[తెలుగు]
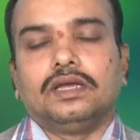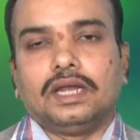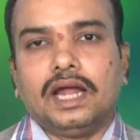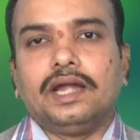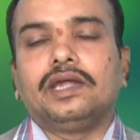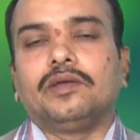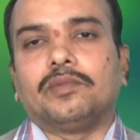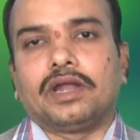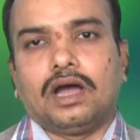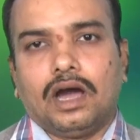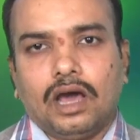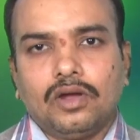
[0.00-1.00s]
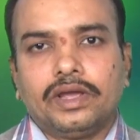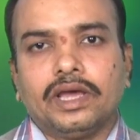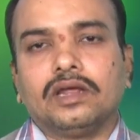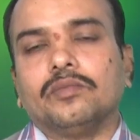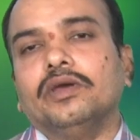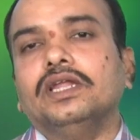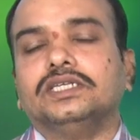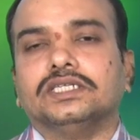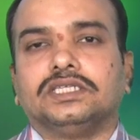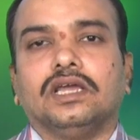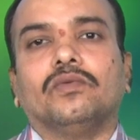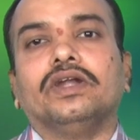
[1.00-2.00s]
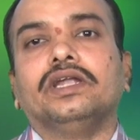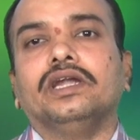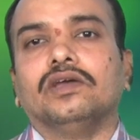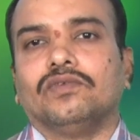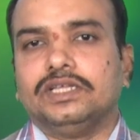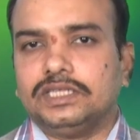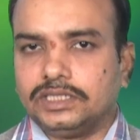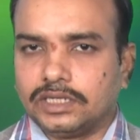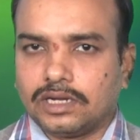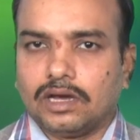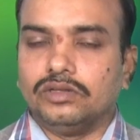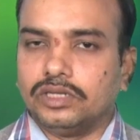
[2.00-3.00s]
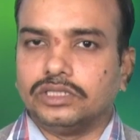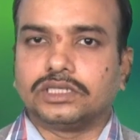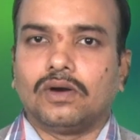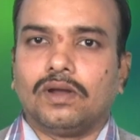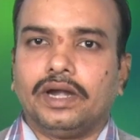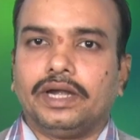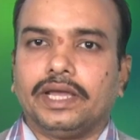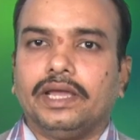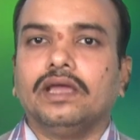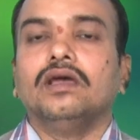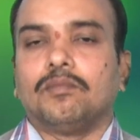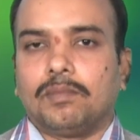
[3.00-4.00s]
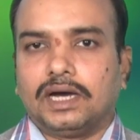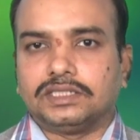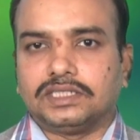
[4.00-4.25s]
ఇలాంటి మన ఆరోగ్యానికి మేలు చేసే వంటింటి వైద్య చిట్కాలు తెలుసుకోవాలంటే మా